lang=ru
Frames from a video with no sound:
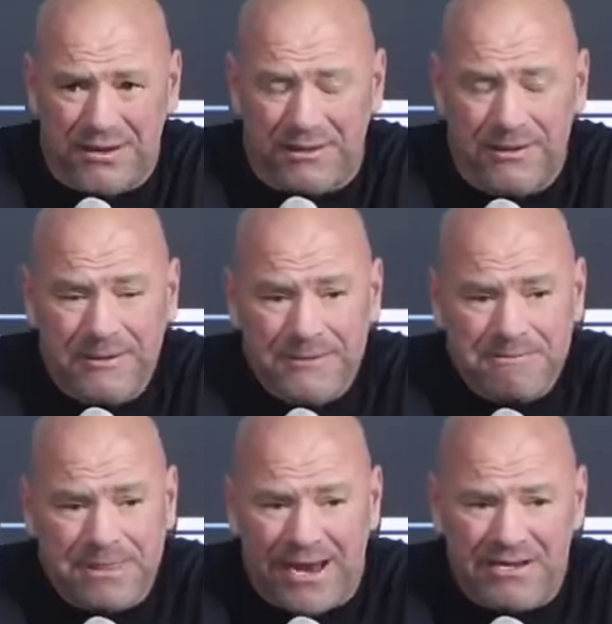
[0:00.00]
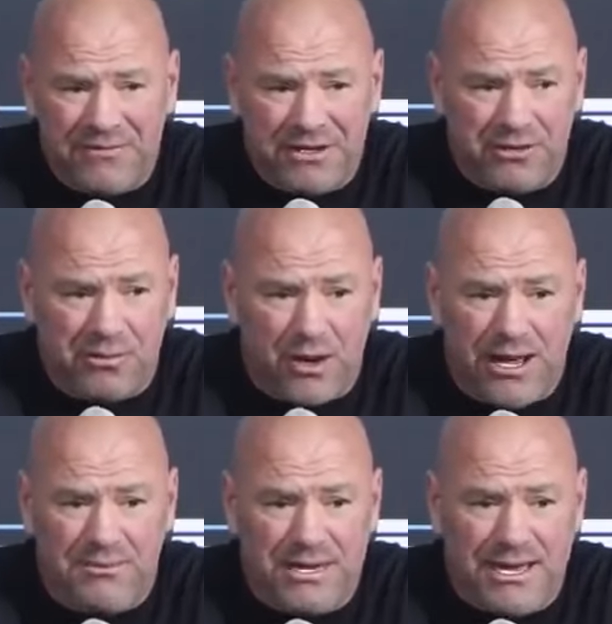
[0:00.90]
Никогда больше не повторяйте
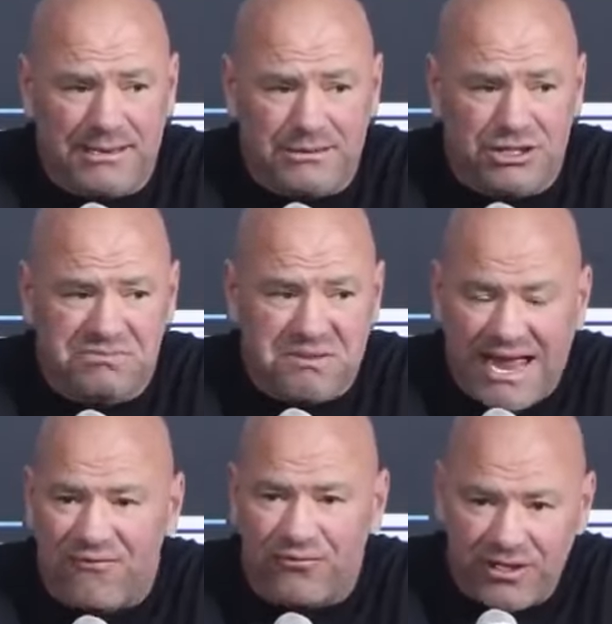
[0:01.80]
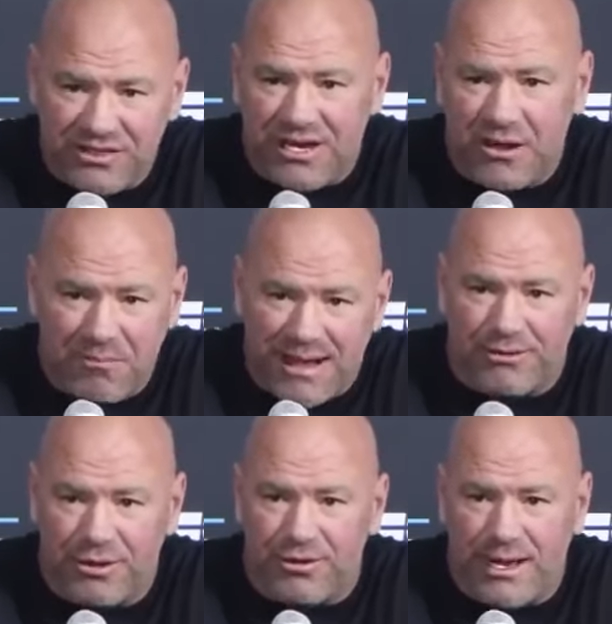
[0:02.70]
подобное. Это же касается и
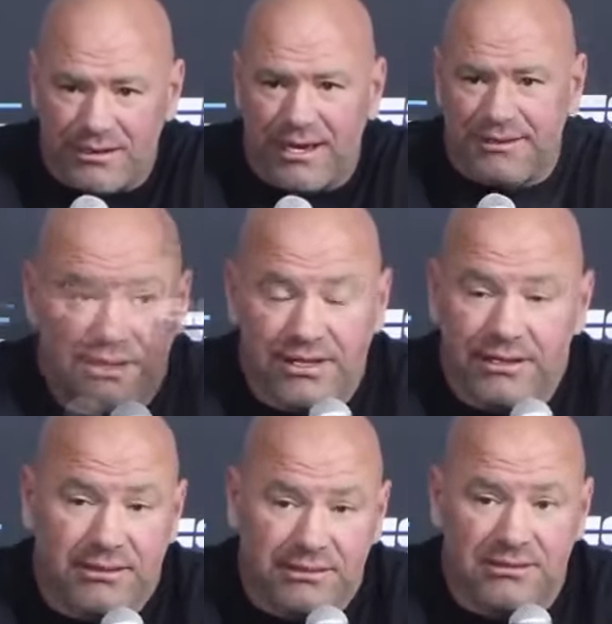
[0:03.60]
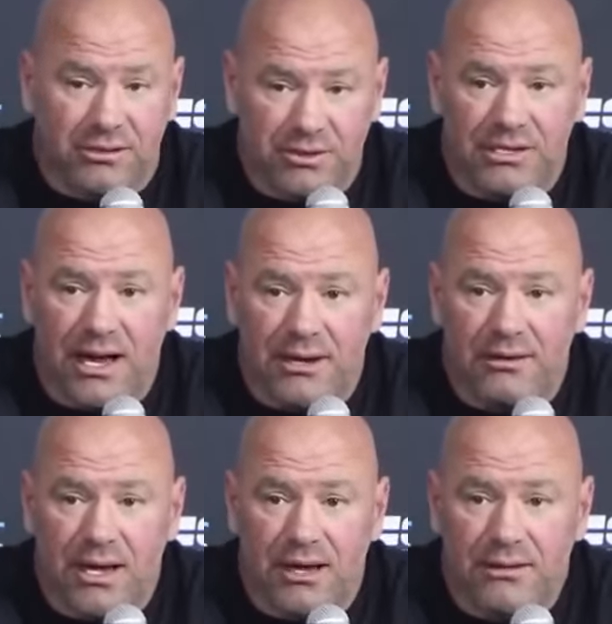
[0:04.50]
бойцов. Если ты наш
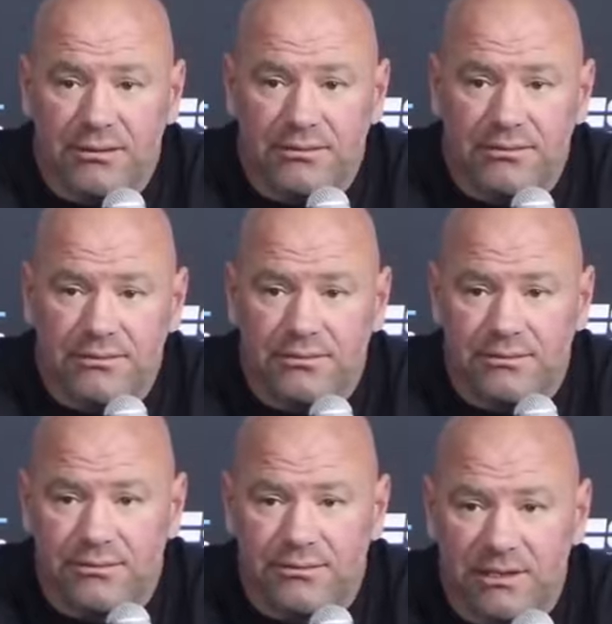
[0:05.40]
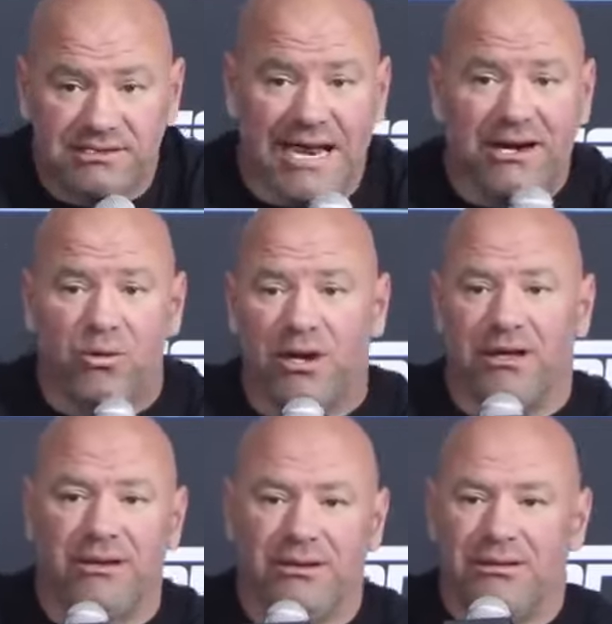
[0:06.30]
боец, и ты просто положишь
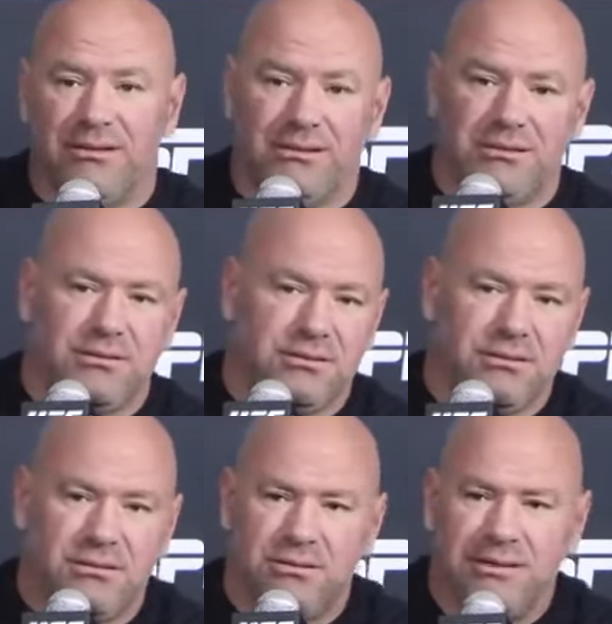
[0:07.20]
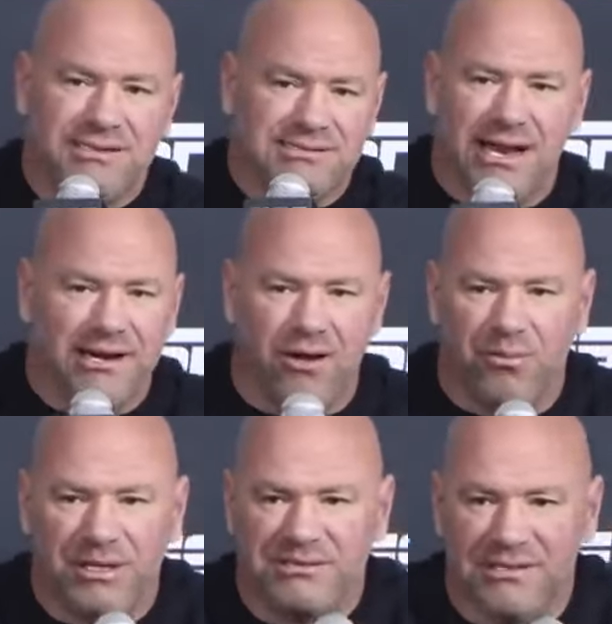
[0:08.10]
руку на судью или официальное
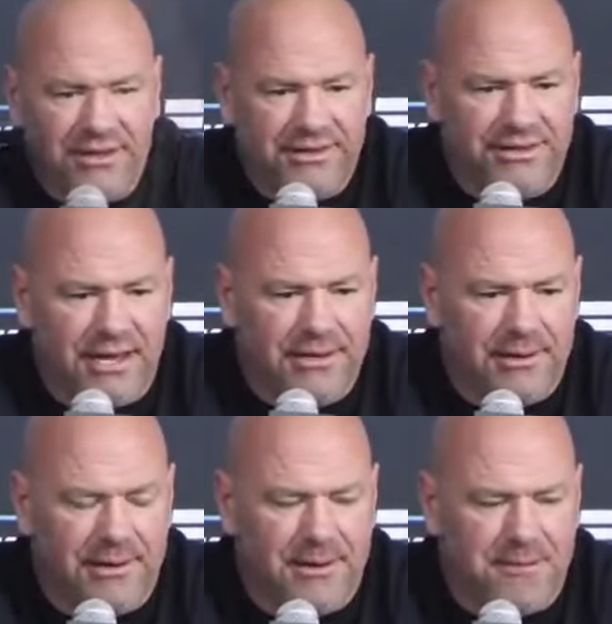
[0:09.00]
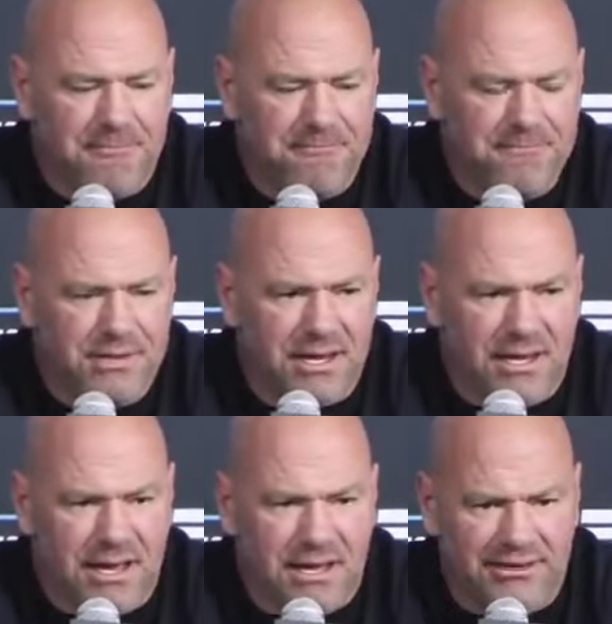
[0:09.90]
лицо, ты больше никогда не будешь
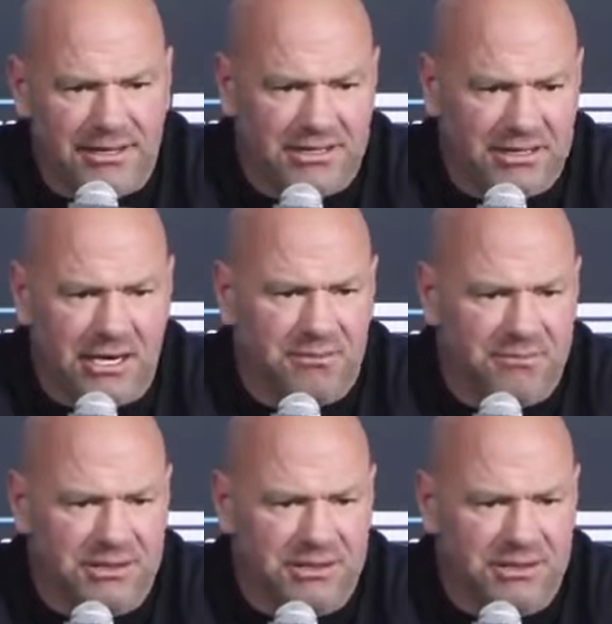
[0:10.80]
драться у нас.